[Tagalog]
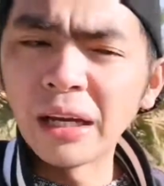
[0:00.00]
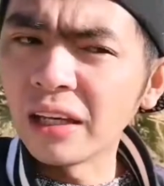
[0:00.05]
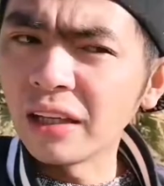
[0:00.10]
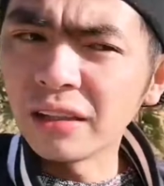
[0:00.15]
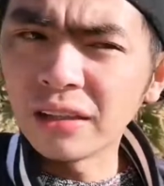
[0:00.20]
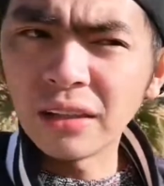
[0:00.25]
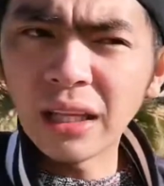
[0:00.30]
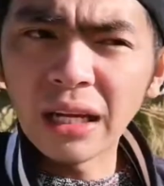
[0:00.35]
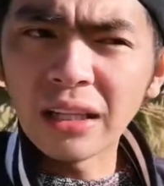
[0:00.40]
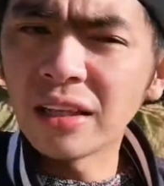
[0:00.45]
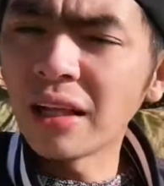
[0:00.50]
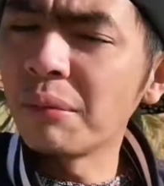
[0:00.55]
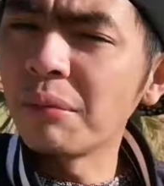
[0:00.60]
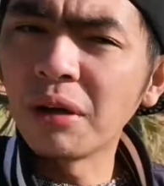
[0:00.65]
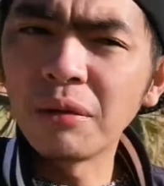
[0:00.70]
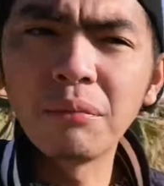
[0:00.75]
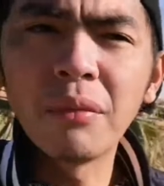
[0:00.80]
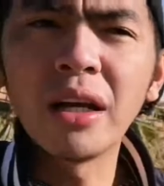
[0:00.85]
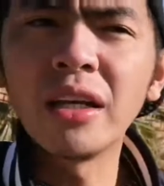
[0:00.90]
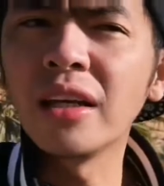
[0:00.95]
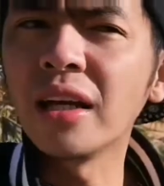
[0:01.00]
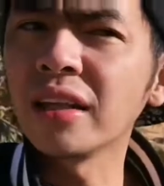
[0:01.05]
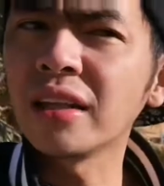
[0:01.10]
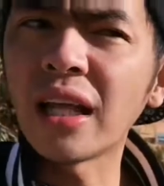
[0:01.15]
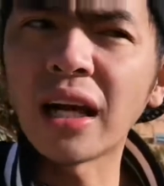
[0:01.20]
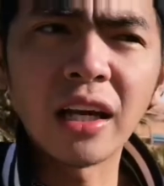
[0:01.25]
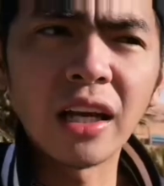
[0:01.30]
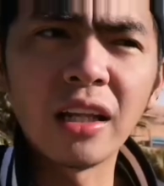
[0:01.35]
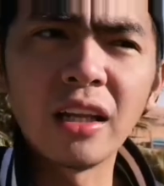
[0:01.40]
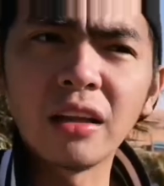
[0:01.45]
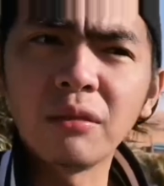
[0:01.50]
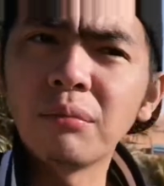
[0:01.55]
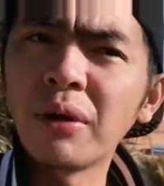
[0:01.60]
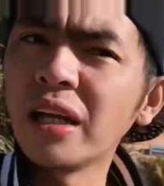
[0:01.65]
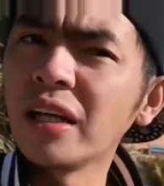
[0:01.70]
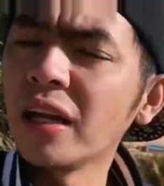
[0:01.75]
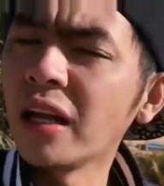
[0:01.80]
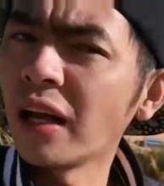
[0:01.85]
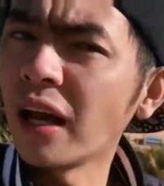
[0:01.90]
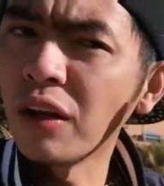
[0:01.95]
Ma taglamig man yan,
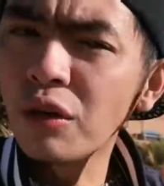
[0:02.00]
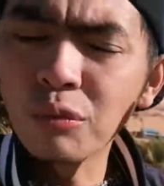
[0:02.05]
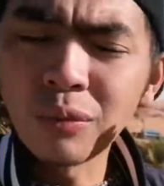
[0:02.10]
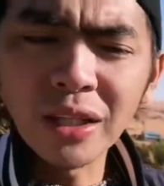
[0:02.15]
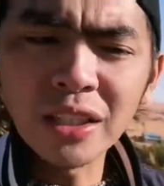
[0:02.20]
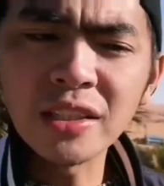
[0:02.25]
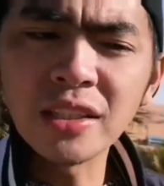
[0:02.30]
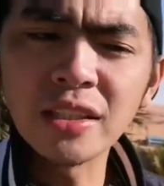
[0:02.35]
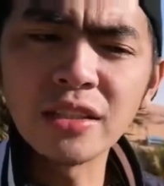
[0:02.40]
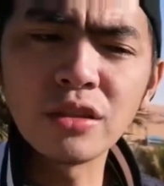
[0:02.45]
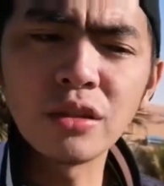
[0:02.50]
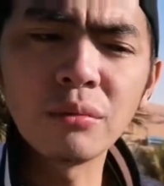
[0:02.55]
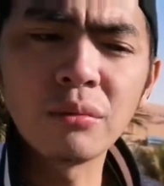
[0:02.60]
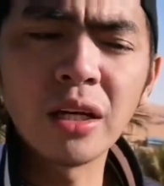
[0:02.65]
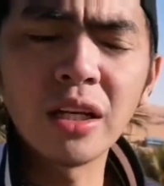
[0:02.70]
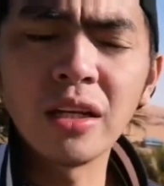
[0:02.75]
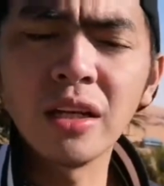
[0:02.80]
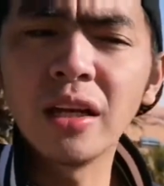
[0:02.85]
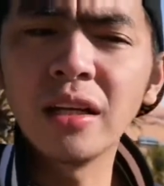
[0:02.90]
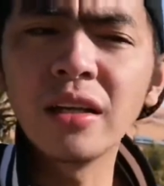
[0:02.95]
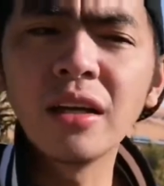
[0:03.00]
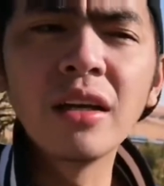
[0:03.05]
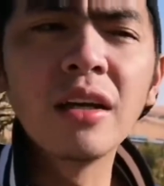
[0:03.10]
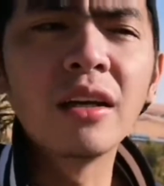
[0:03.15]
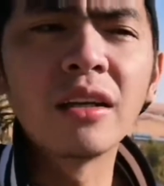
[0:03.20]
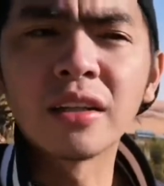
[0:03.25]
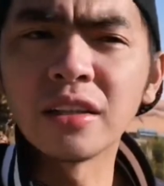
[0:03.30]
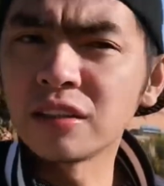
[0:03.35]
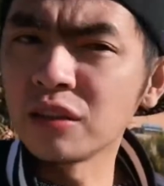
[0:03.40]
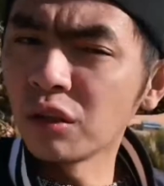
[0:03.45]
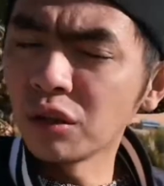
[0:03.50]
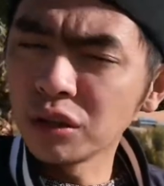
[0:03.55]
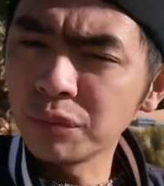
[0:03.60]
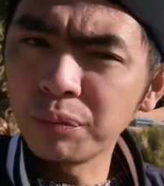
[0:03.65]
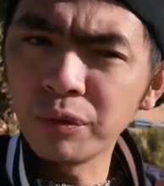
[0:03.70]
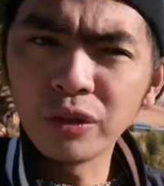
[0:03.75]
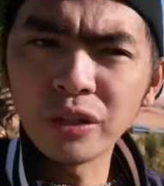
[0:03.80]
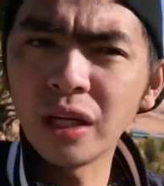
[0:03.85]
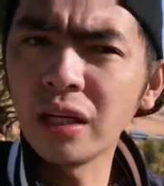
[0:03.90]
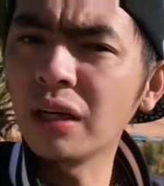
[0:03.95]
taginit man yan, anumang season man yan,
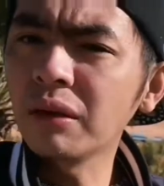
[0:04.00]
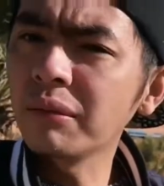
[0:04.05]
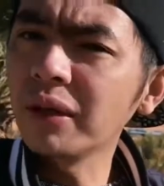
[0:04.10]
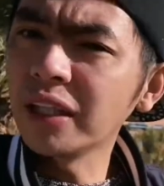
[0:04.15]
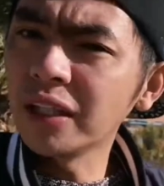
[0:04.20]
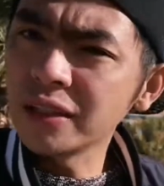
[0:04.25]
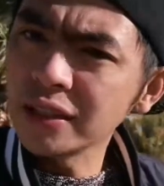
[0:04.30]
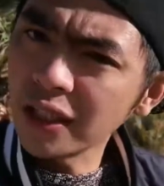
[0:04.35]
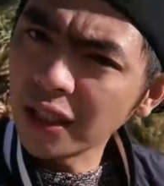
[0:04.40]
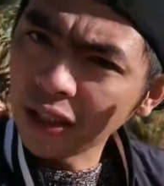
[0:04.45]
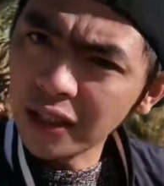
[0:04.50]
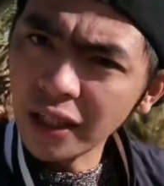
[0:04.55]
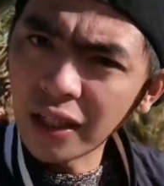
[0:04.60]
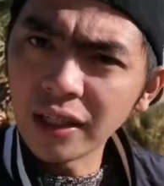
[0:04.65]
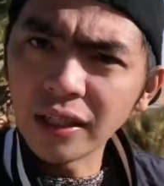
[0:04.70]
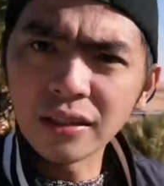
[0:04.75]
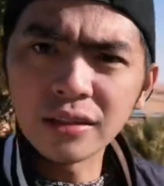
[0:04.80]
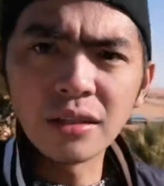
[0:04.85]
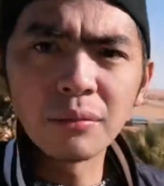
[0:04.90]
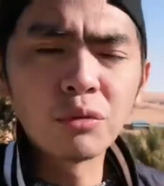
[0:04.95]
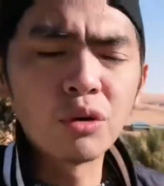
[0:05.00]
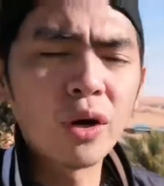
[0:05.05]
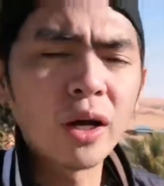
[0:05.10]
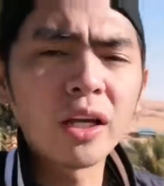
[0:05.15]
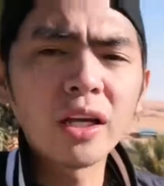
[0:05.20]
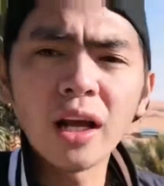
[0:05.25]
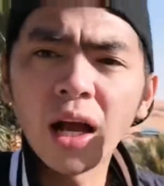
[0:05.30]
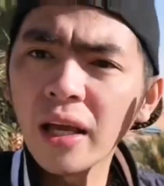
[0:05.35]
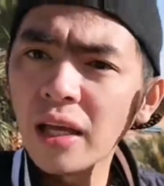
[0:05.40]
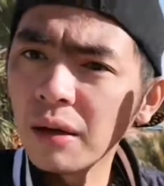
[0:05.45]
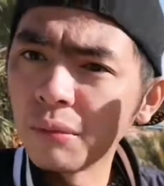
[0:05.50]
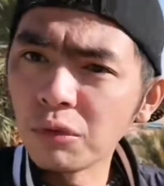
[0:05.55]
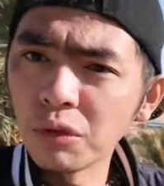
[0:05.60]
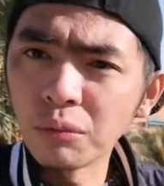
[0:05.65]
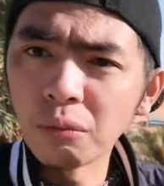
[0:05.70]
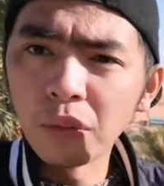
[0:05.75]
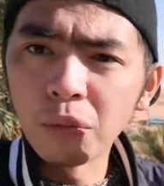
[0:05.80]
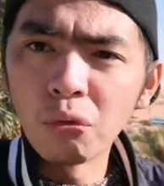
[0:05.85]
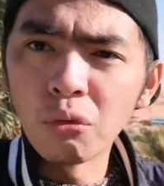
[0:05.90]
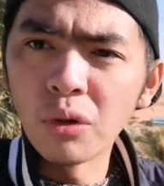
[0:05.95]
resourceful ka lang, madiskarte ka lang sa buhay,
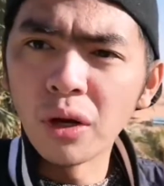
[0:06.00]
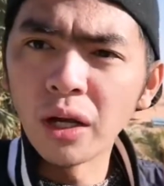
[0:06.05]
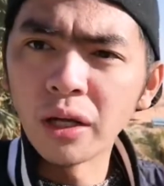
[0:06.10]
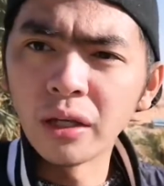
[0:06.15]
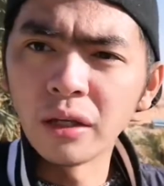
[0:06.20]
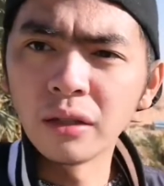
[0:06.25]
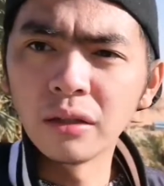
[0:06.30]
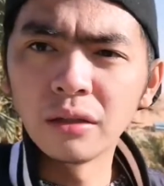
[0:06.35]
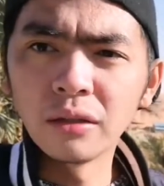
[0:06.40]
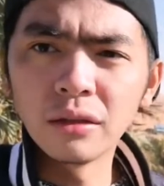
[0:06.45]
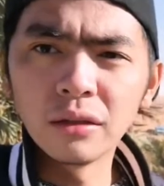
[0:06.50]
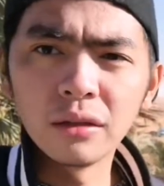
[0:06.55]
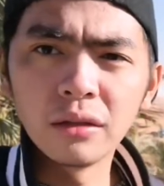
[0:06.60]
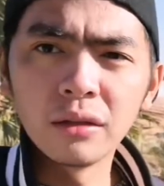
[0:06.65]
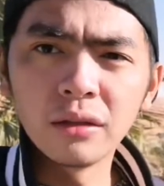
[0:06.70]
kaya mong mabuhay.